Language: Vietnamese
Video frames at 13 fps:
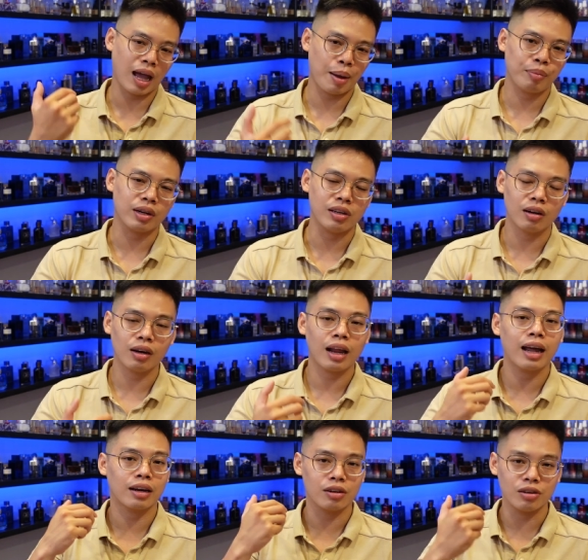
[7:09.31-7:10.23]
8 tiếng
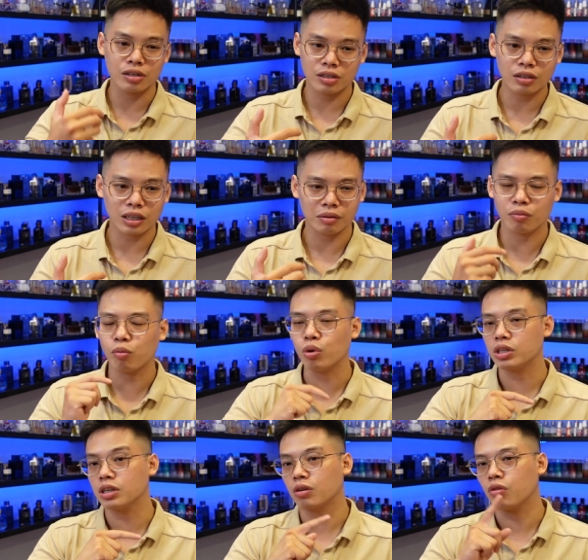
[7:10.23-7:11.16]
là thừa sức tại một
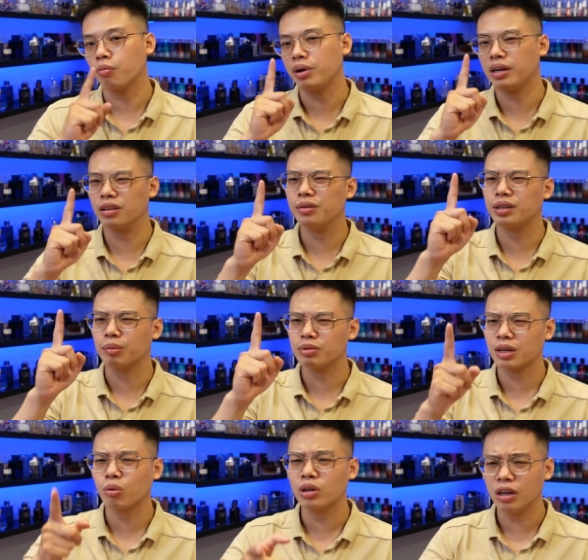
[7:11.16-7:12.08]
buổi trực của mình rơi vào
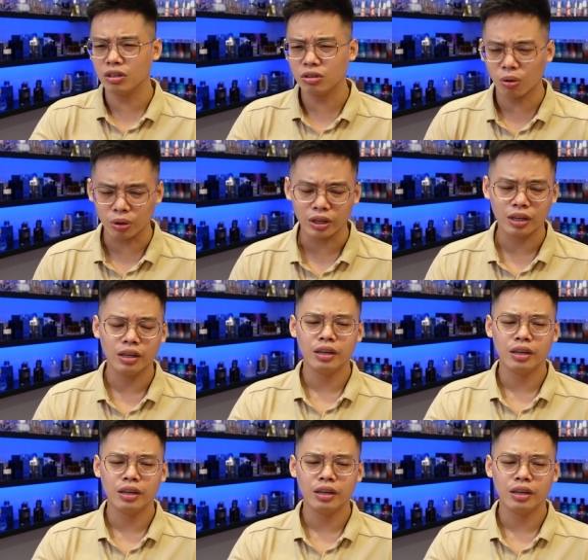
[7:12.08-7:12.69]
tầm 6 tiếng rồi